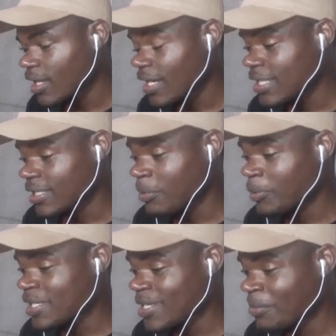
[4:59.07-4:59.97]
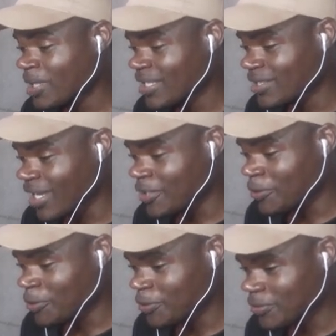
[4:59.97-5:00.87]
Cara, até polícia militar e
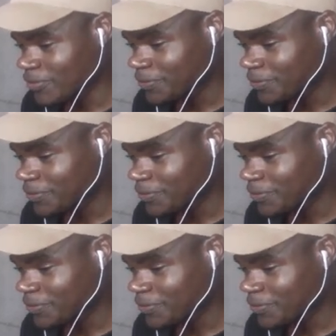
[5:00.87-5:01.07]
tudo.